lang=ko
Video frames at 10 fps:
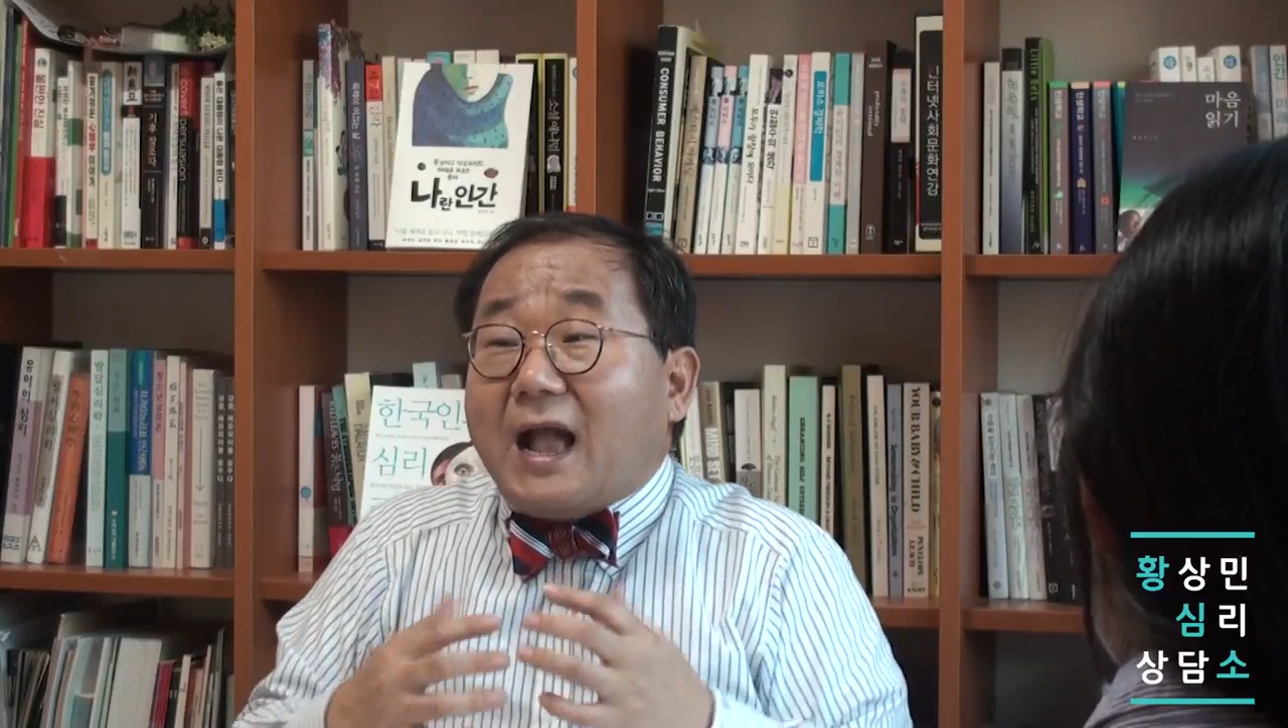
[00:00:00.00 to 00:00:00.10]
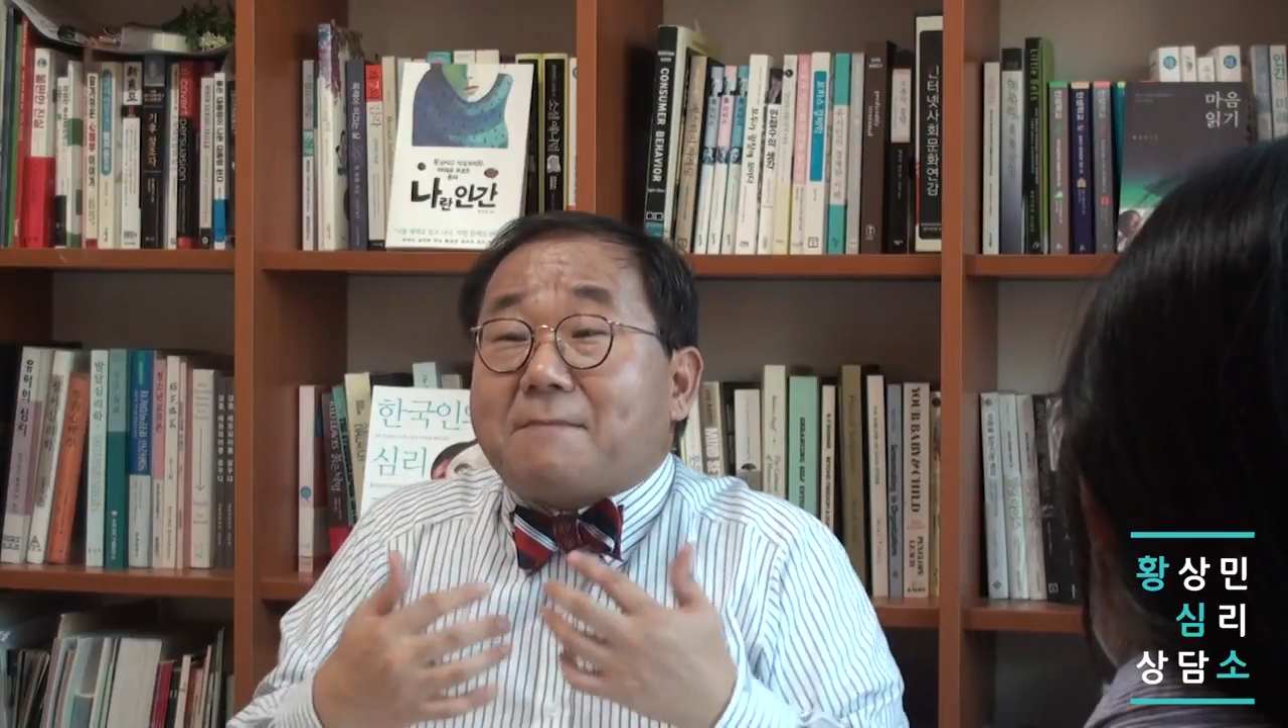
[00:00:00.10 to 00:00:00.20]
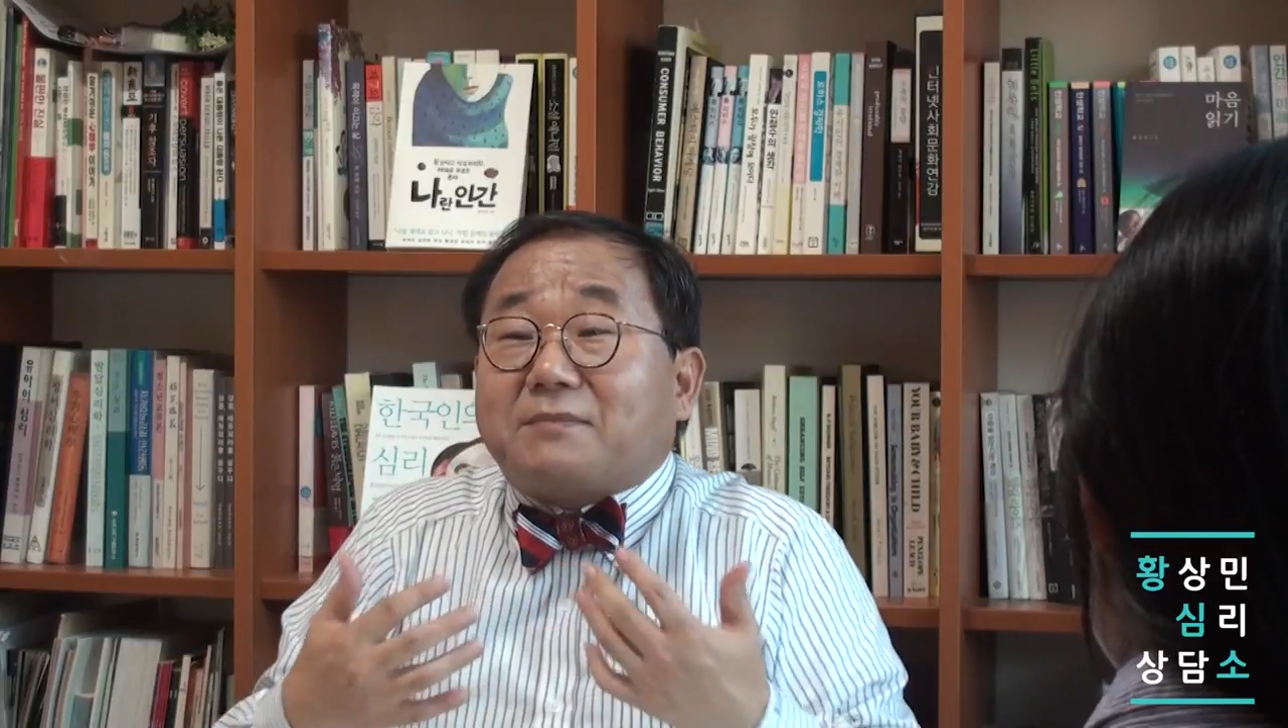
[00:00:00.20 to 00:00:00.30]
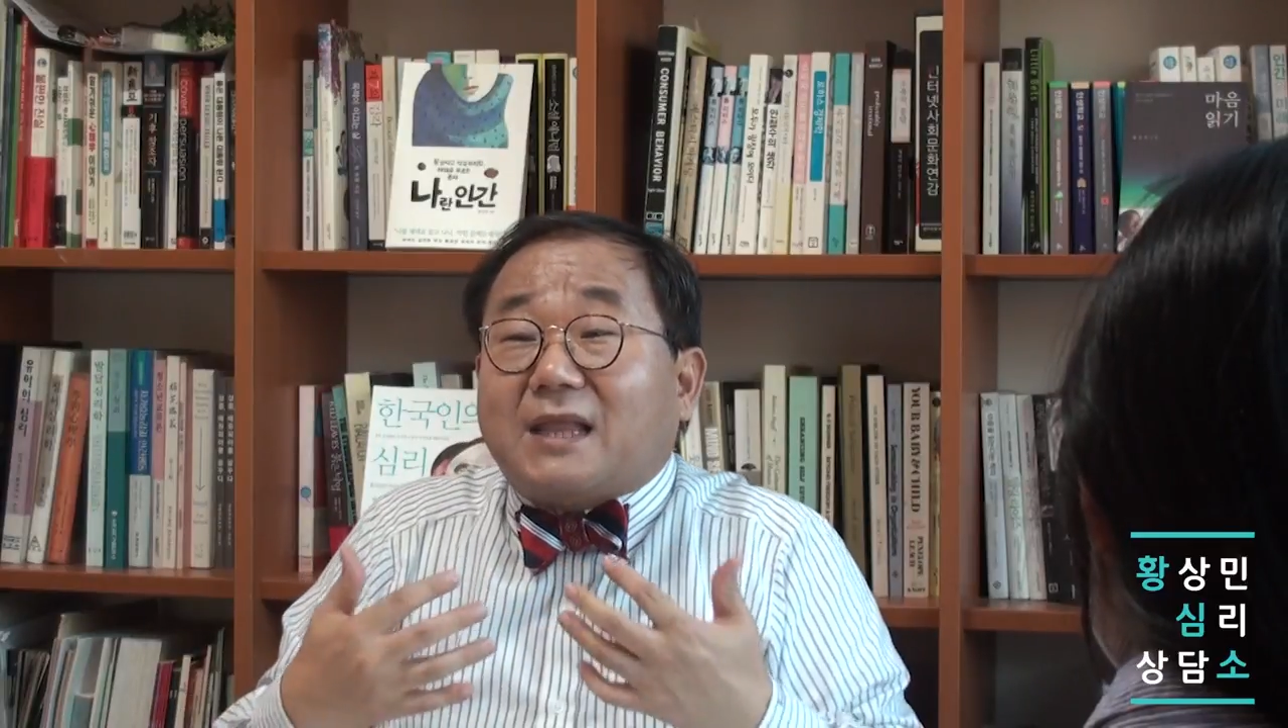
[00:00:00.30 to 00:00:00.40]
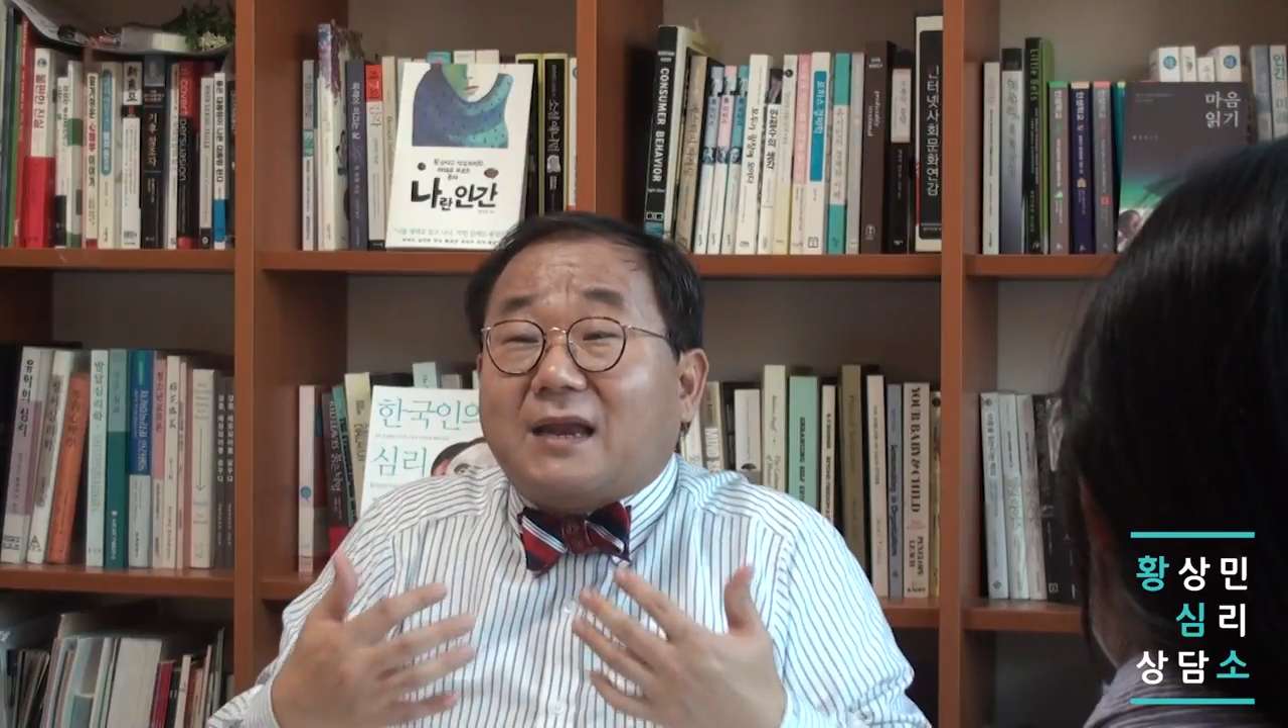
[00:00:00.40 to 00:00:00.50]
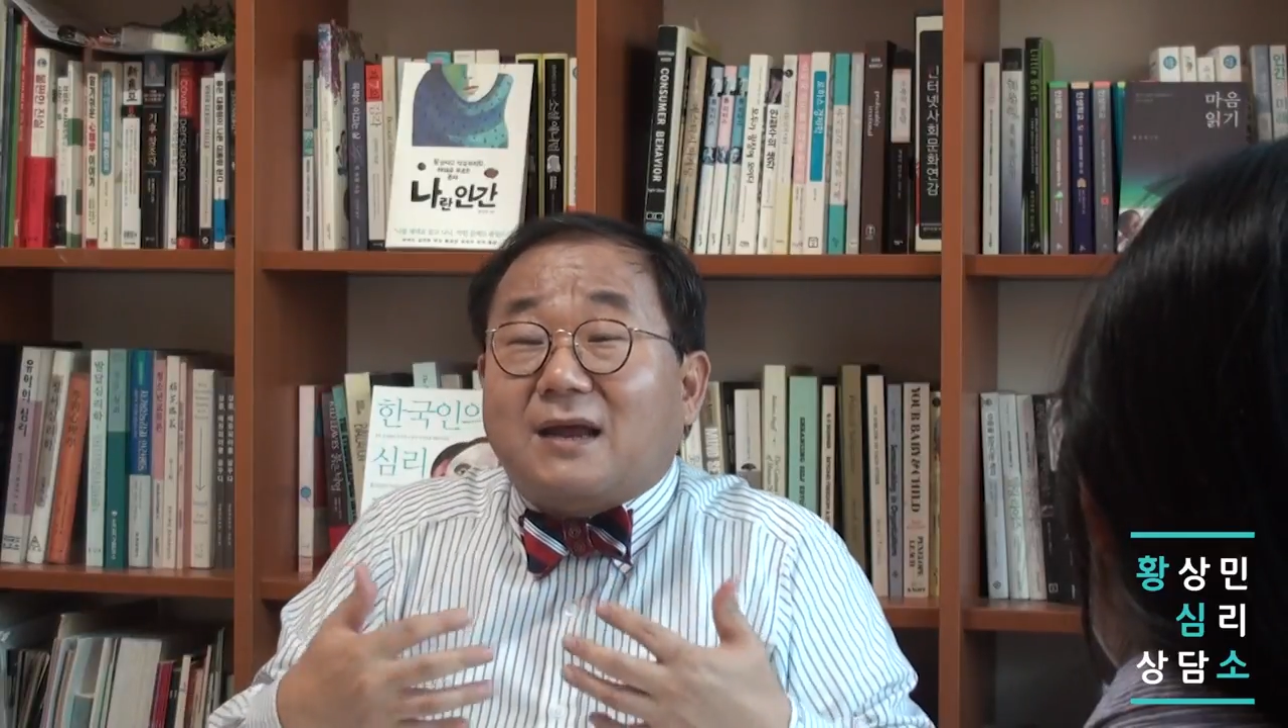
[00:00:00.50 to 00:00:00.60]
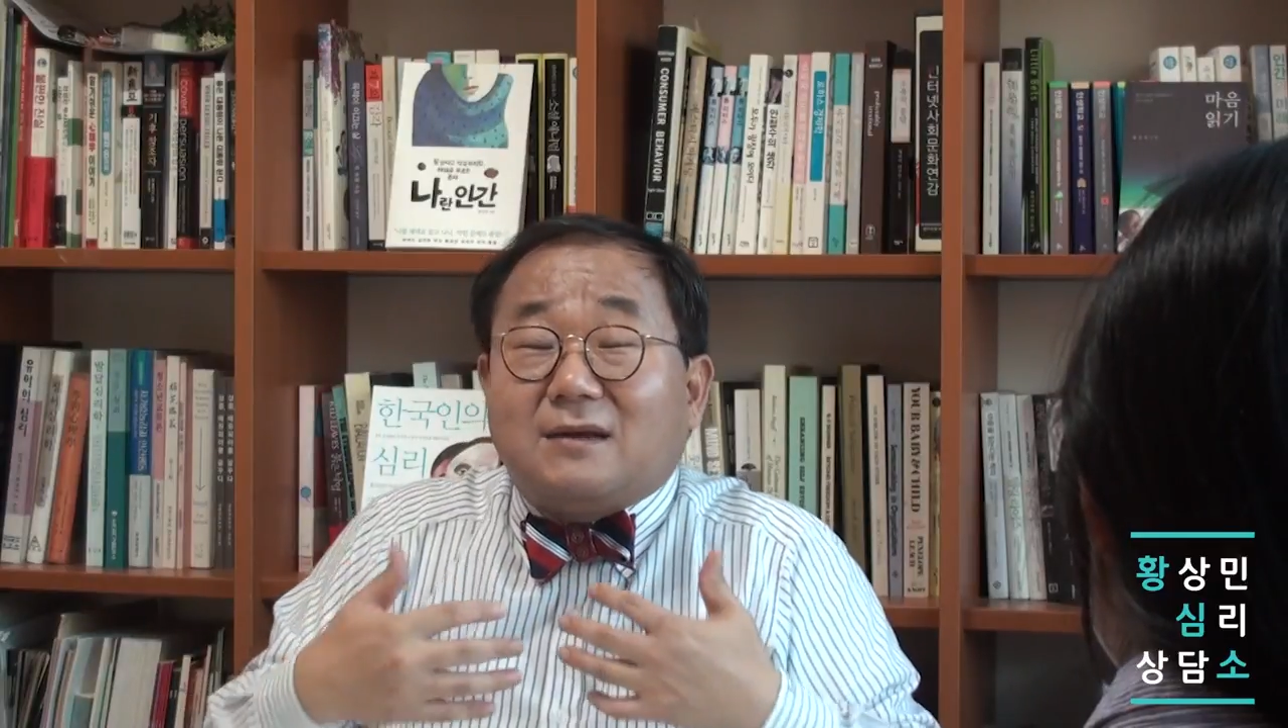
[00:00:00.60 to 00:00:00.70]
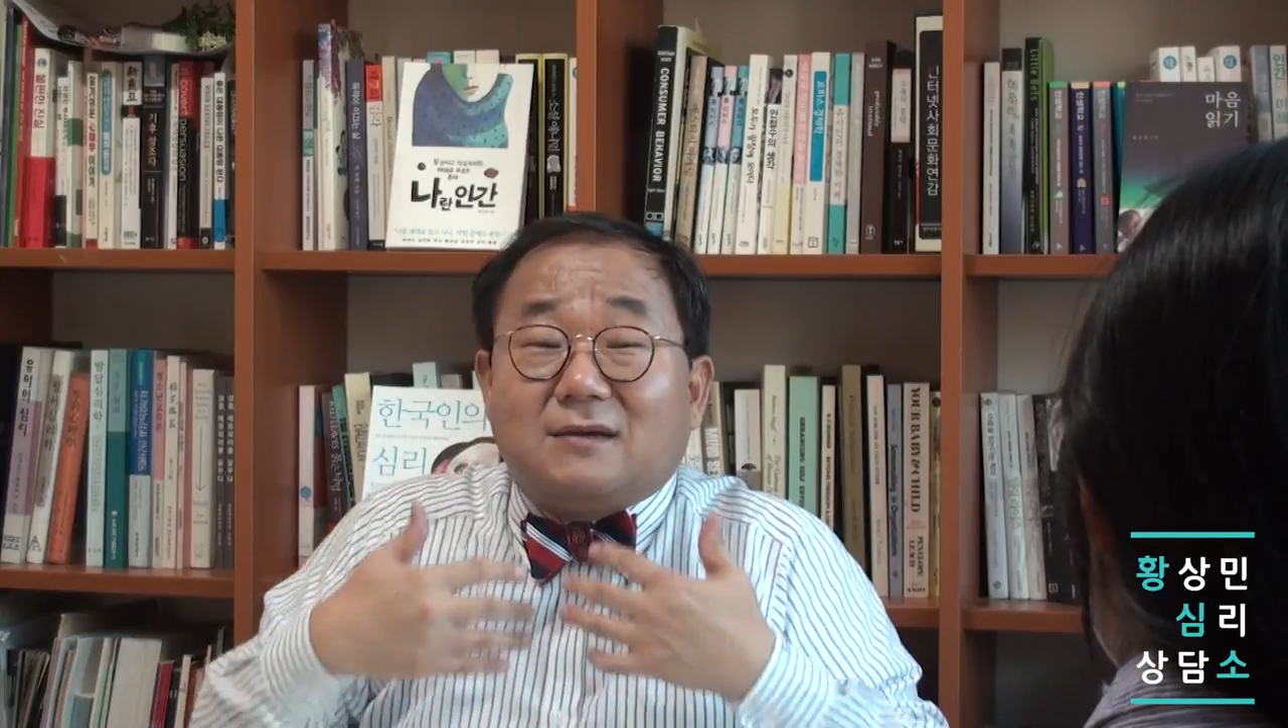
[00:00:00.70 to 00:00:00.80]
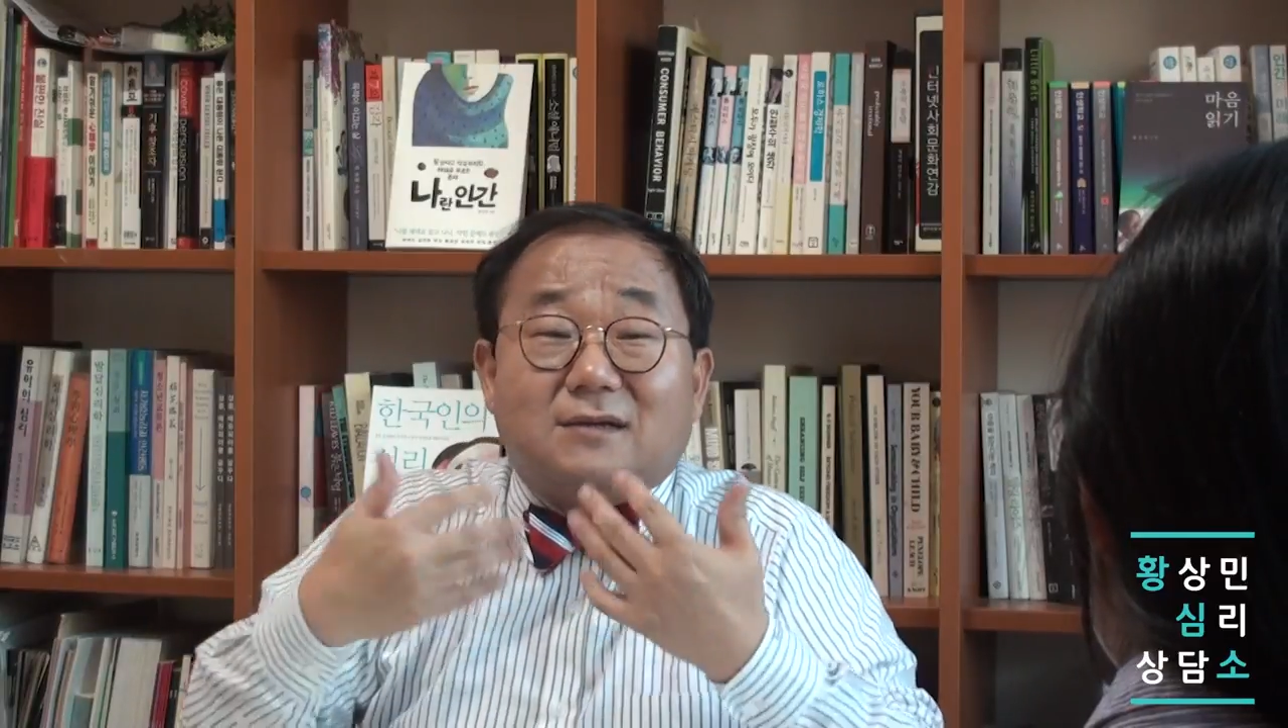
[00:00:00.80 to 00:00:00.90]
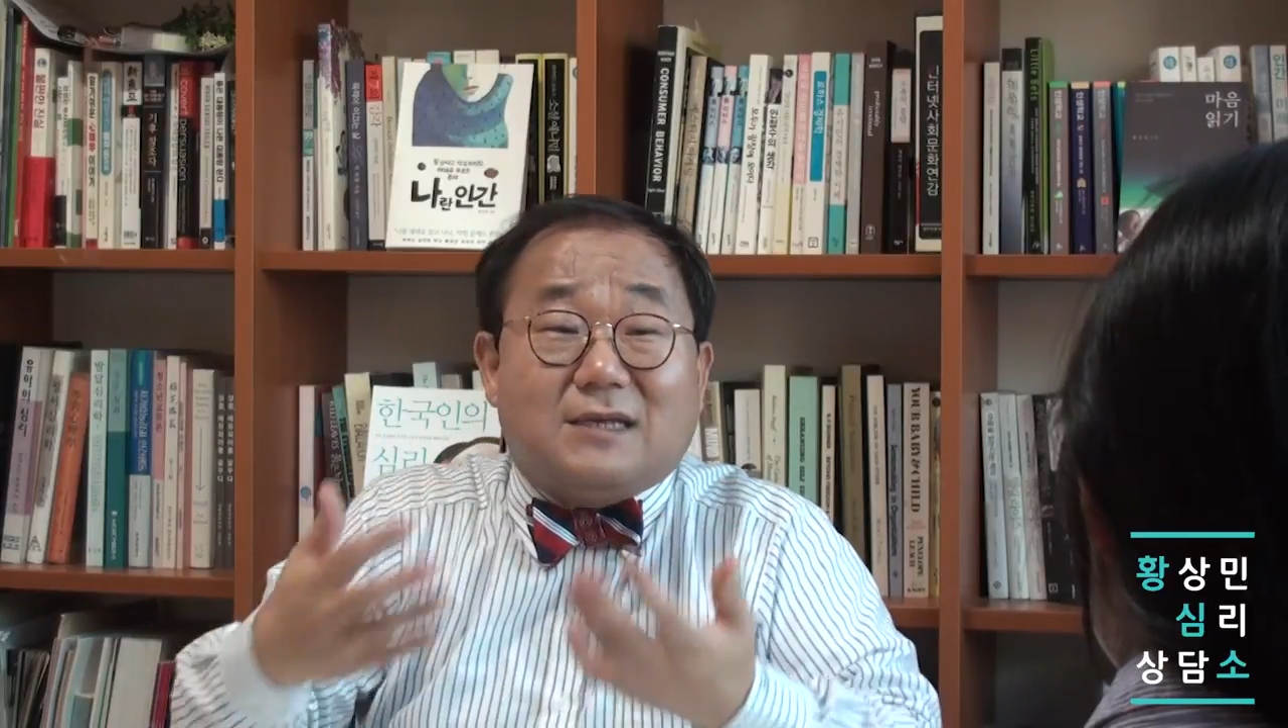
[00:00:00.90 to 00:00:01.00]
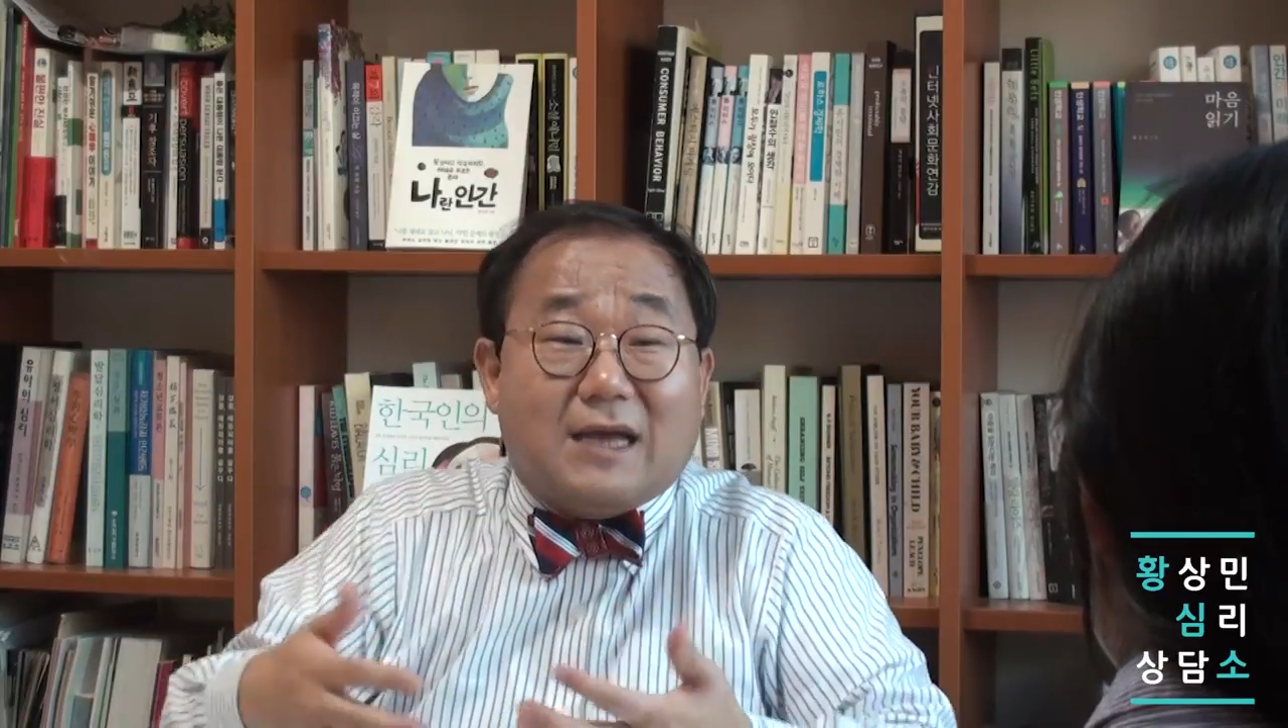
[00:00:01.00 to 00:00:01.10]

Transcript: 감탄하는 걸